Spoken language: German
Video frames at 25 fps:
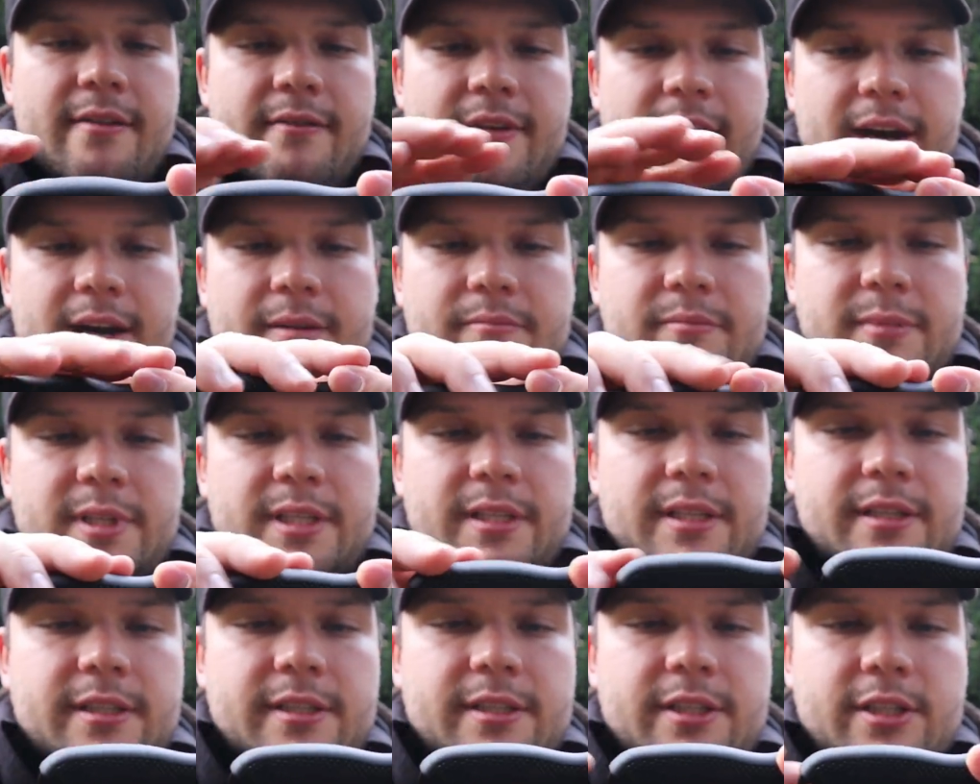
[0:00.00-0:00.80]
Wir haben
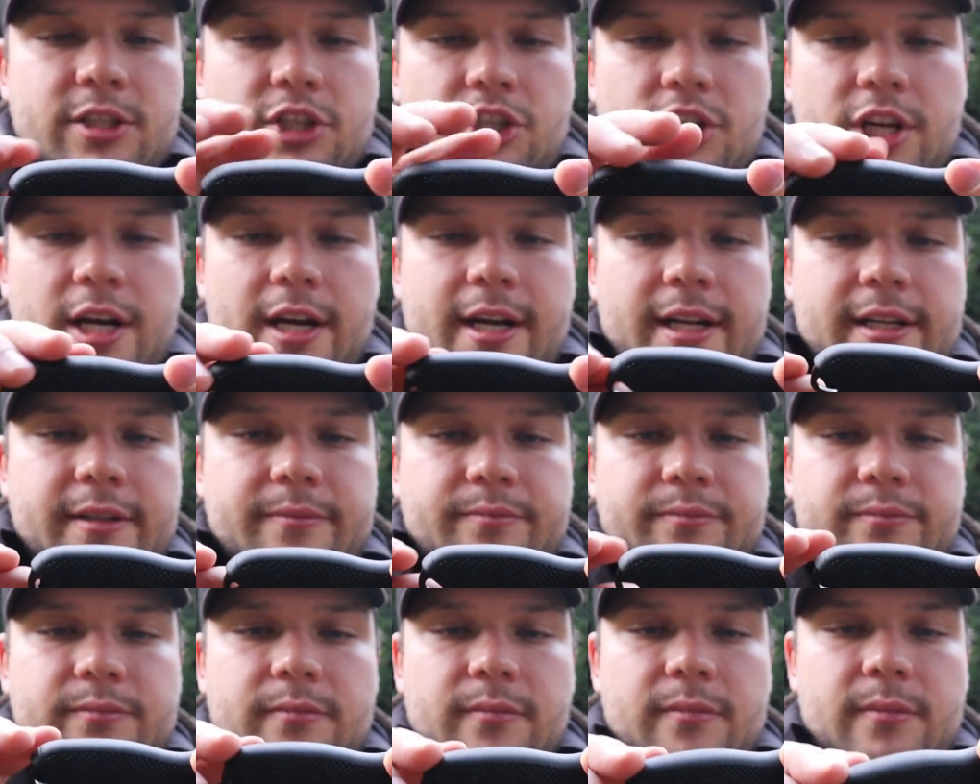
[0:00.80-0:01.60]
hier die
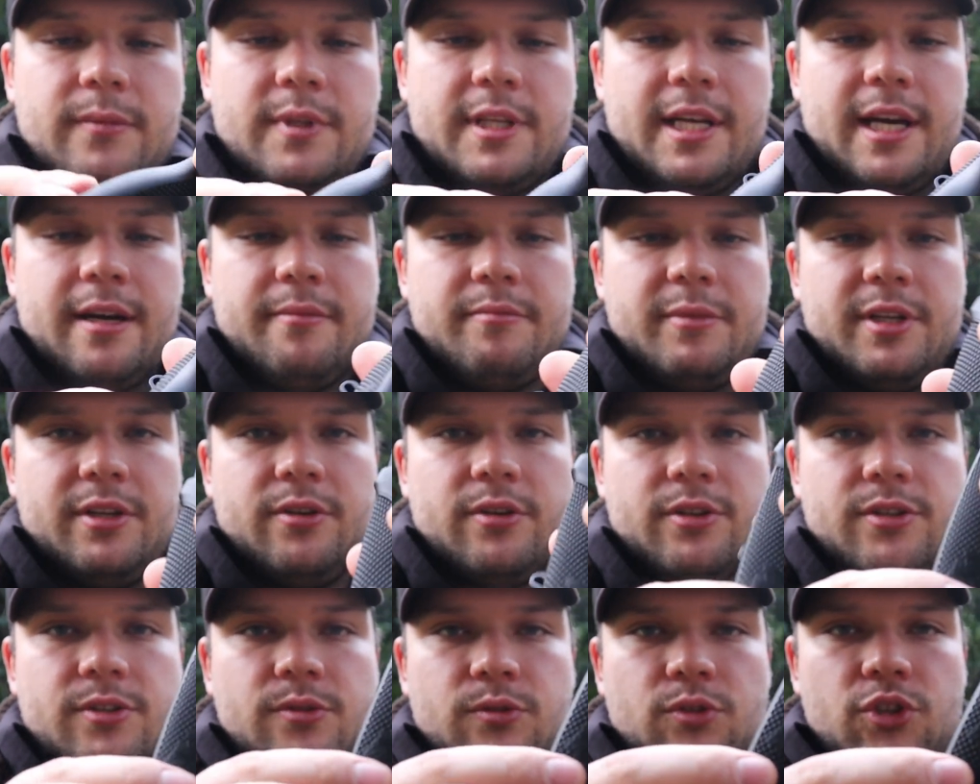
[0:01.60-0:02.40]
Schalen, die haben hier
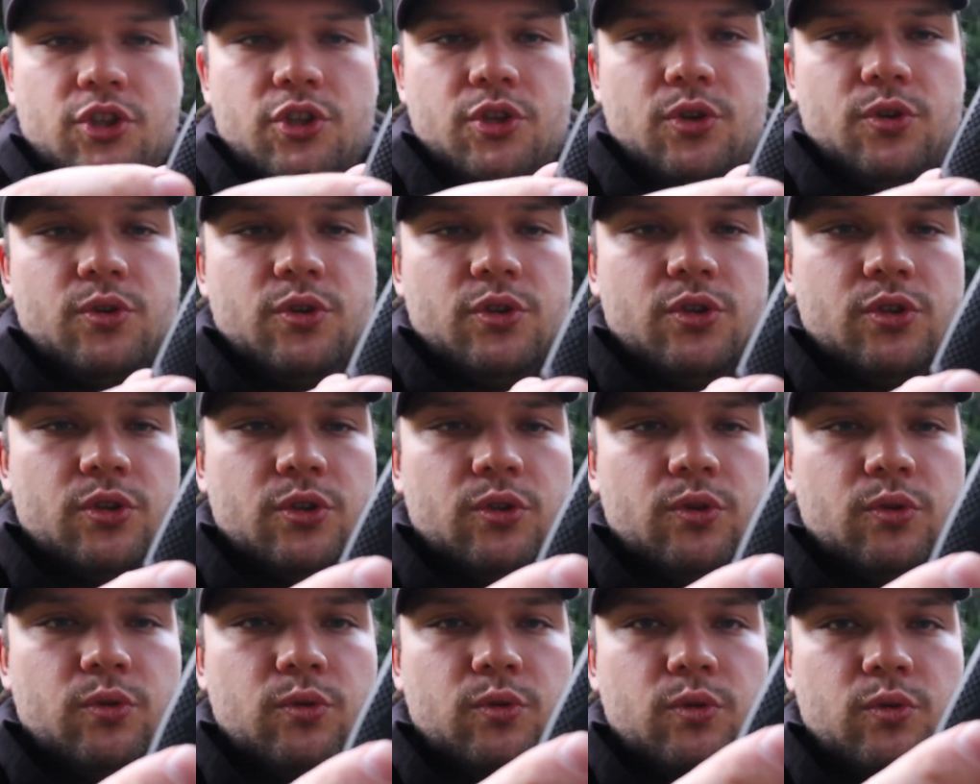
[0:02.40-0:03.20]
noch so ein schönes
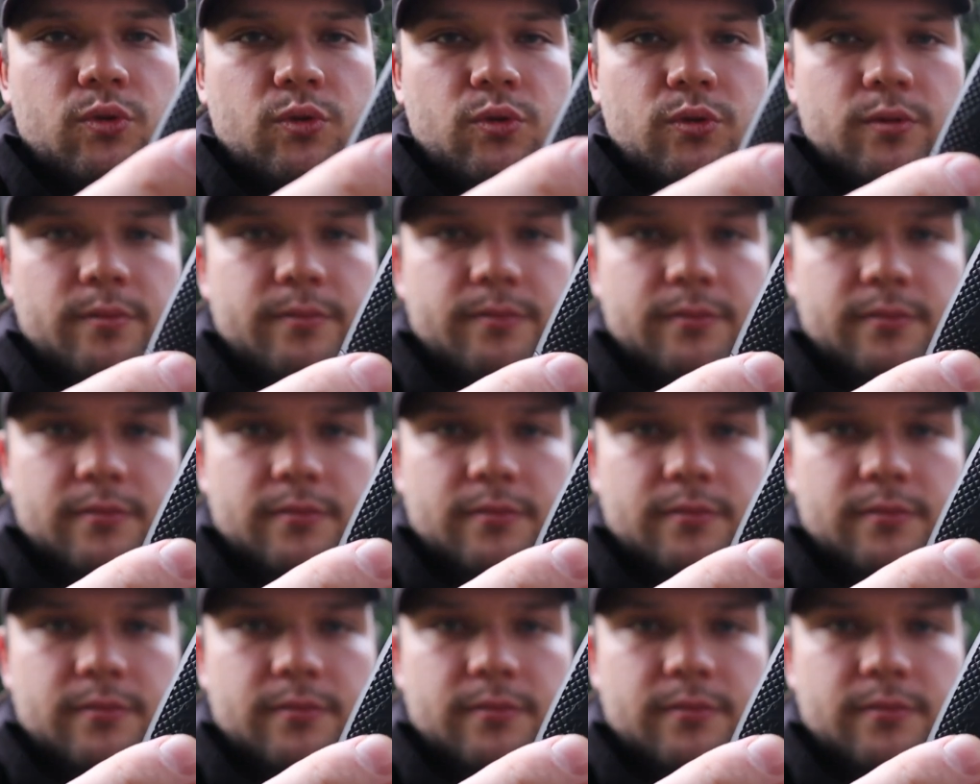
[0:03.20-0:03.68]
Logo.